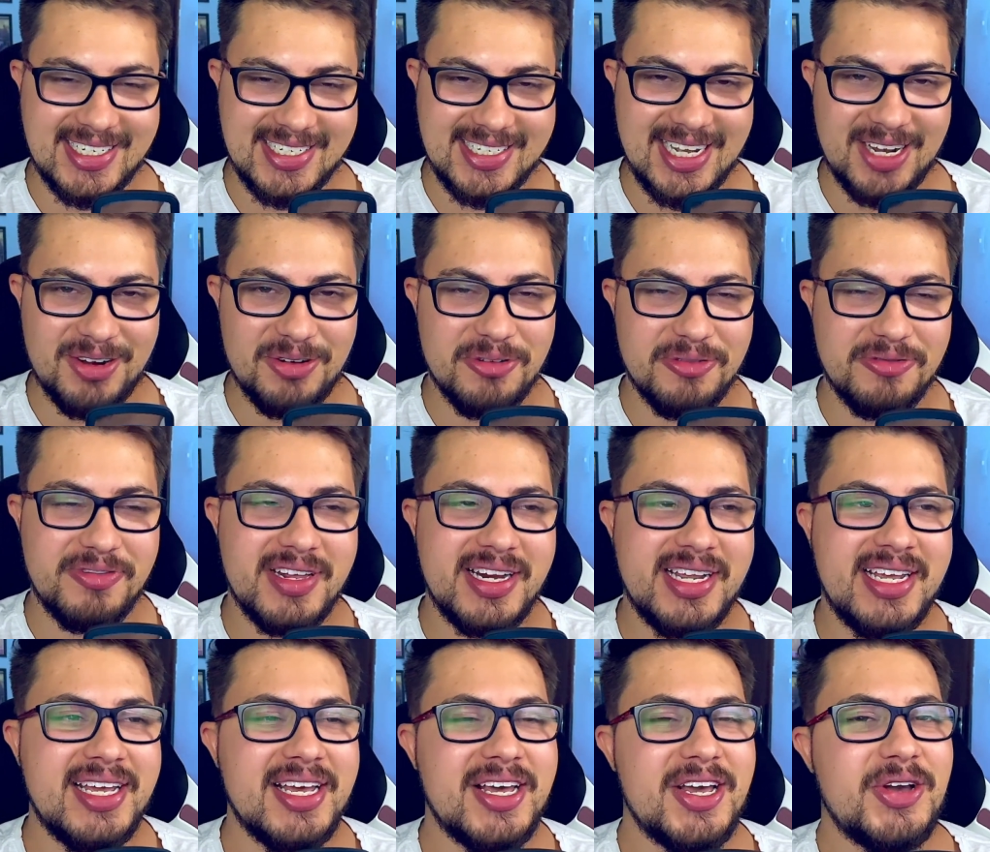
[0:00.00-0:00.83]
Se quiser
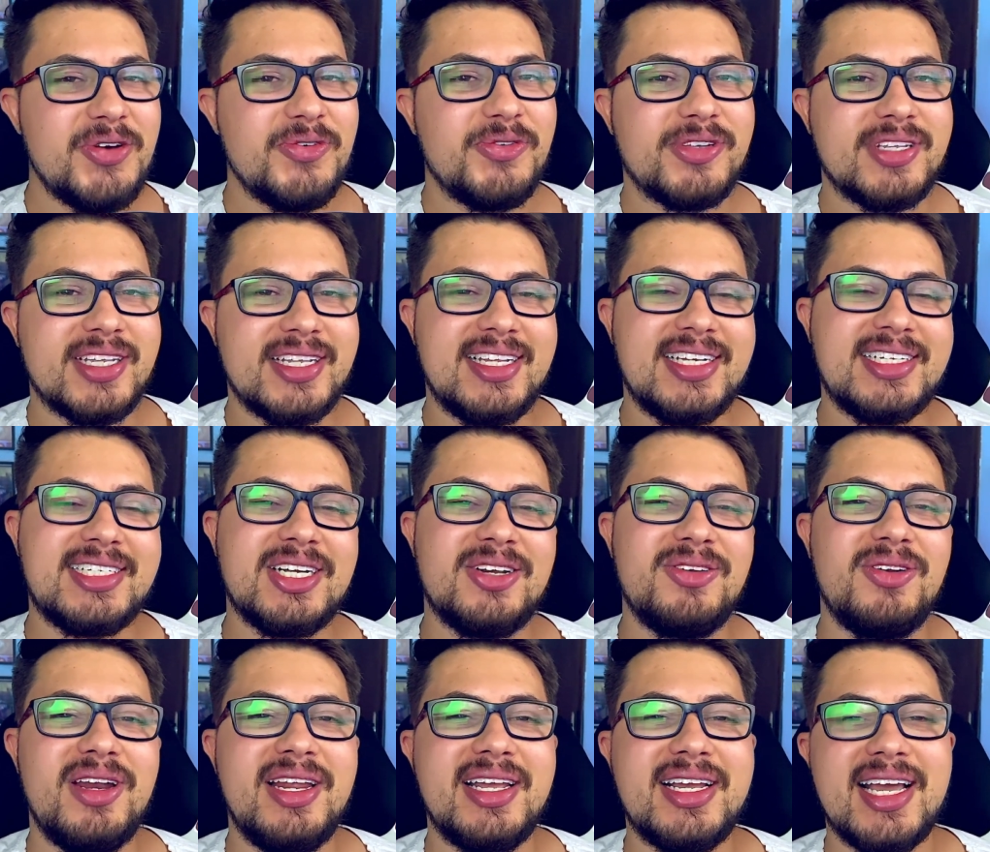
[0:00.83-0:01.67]
conferir, vou estar tá
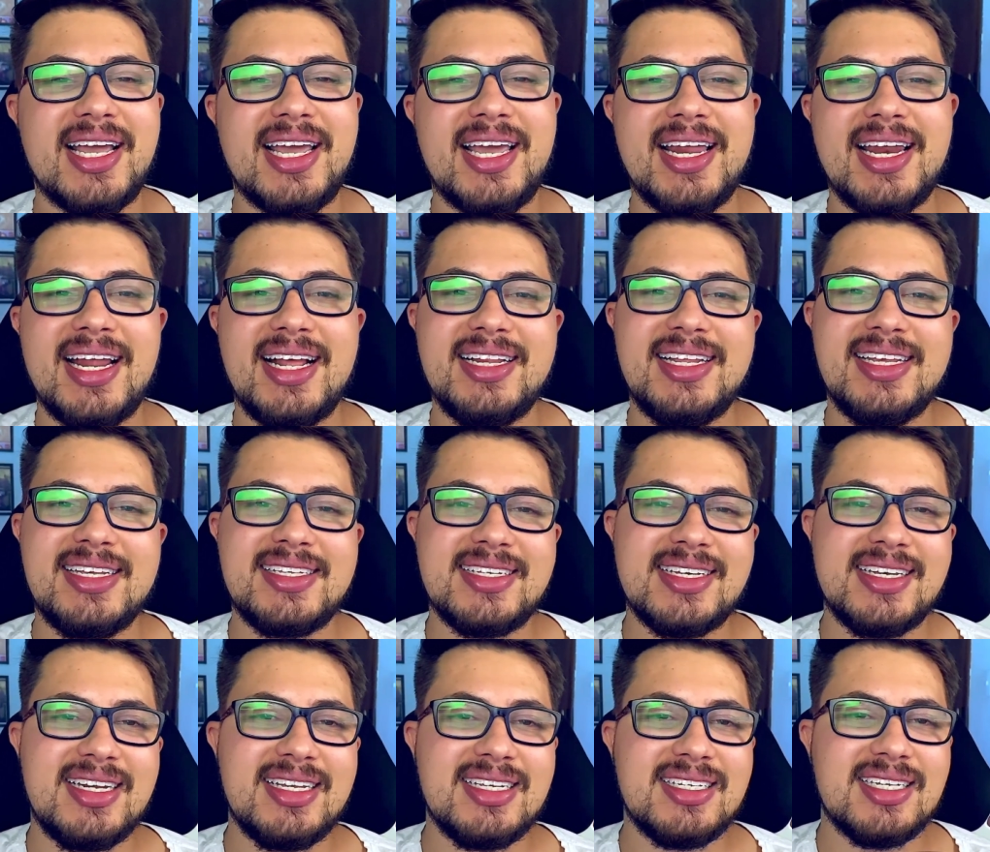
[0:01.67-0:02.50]
deixando o link aqui na
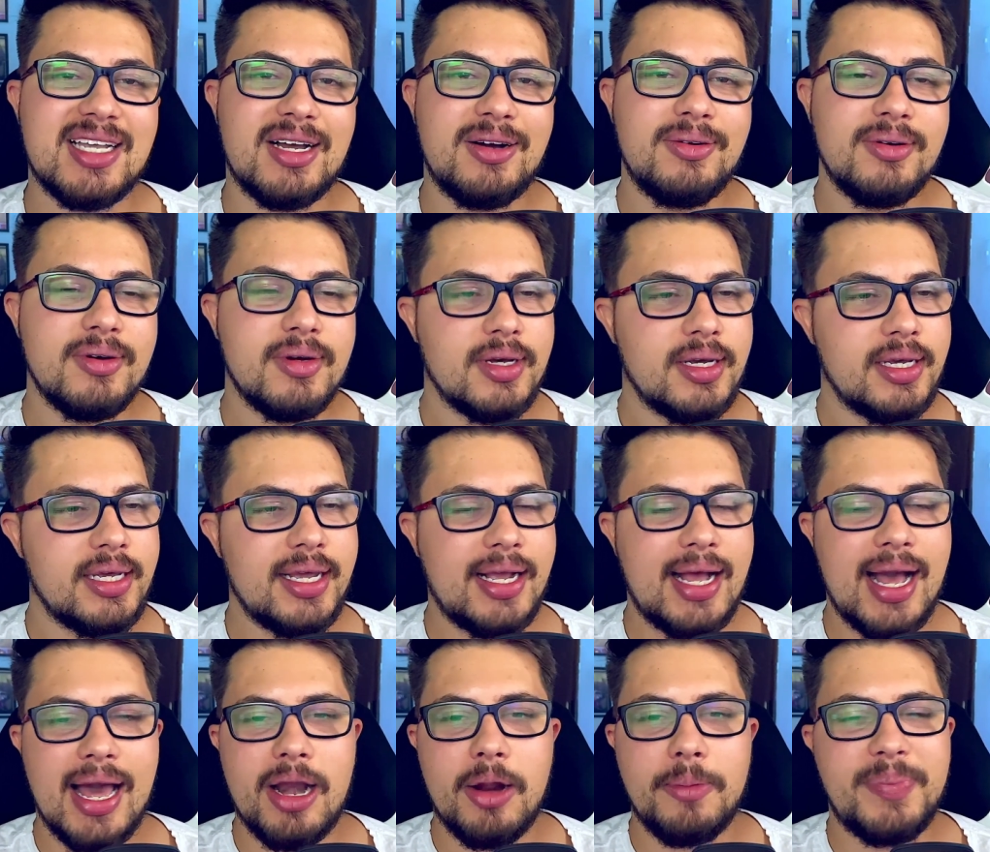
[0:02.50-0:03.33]
descrição. E,
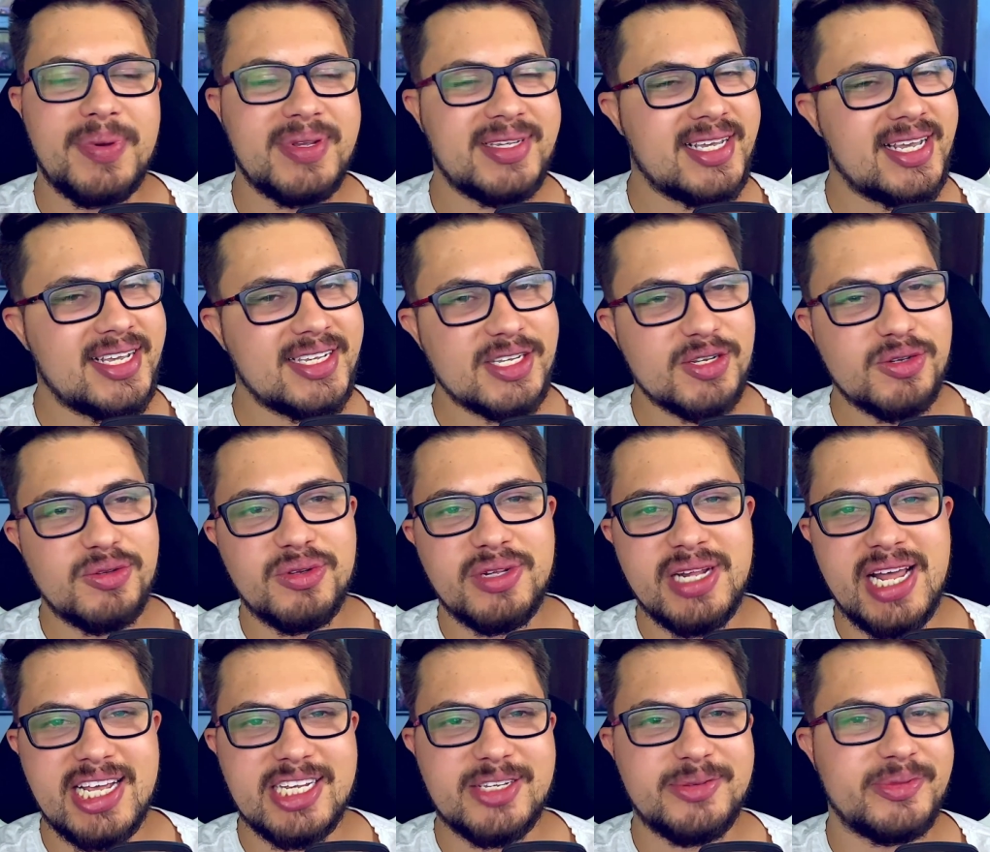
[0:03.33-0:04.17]
cara, o PCzinho
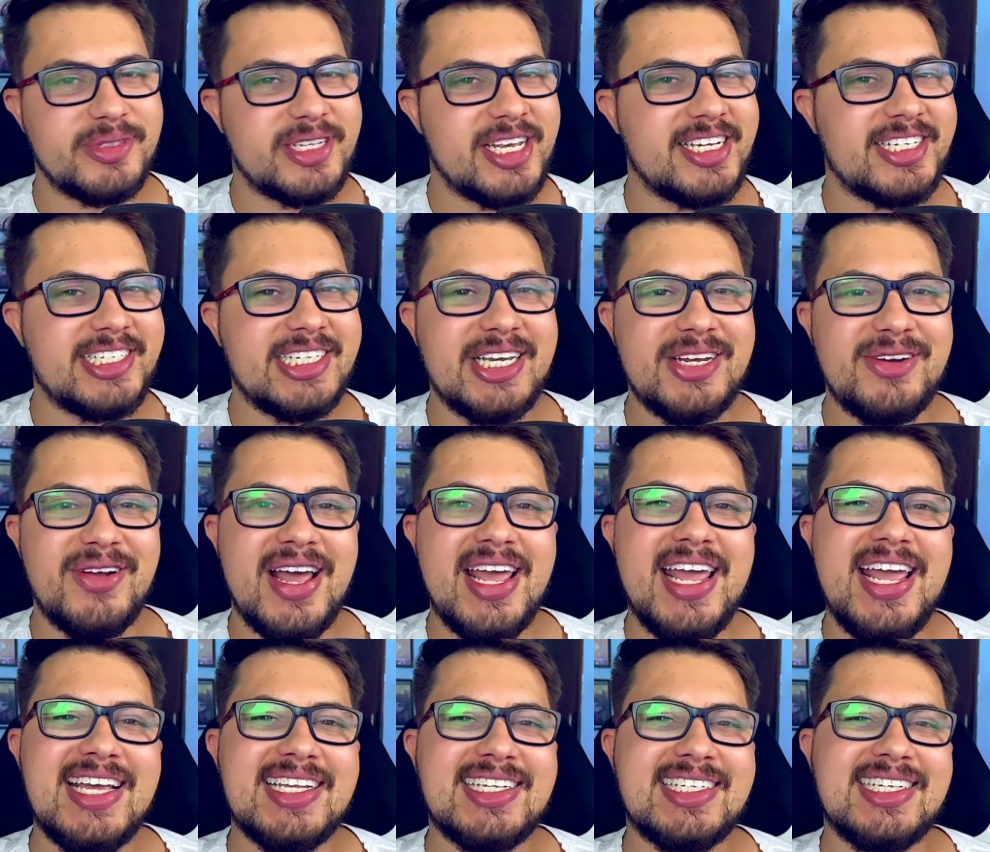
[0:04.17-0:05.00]
do 13º
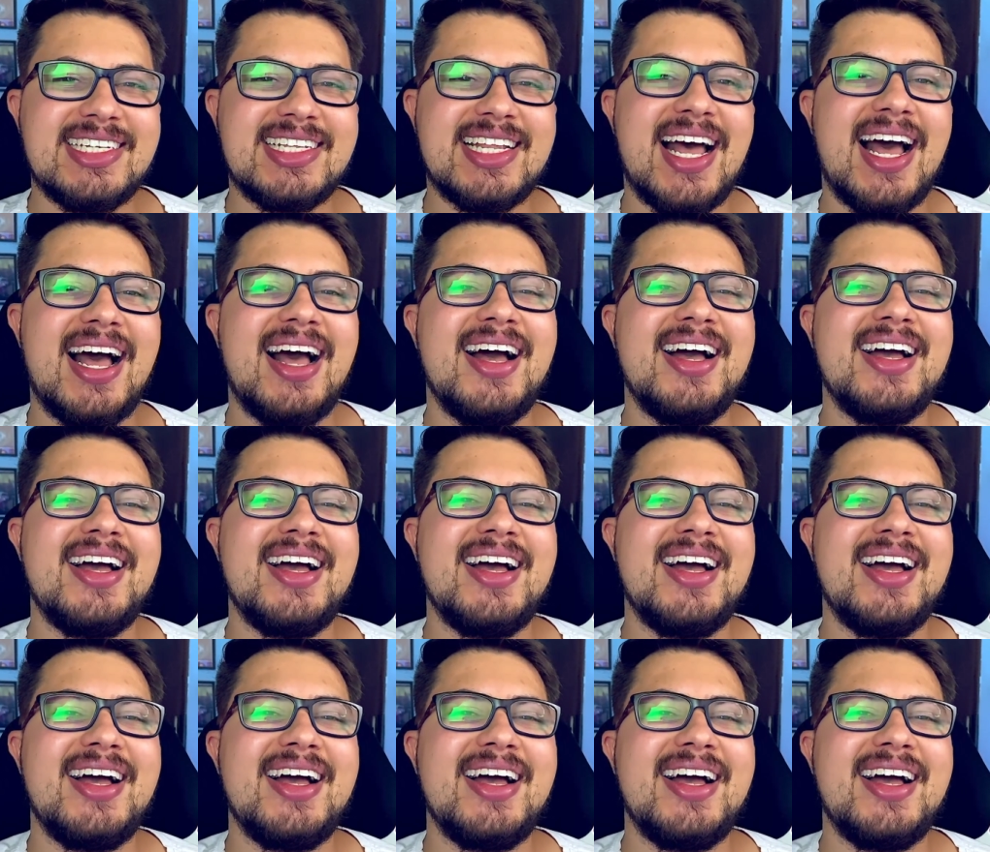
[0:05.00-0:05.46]
é esse, tá?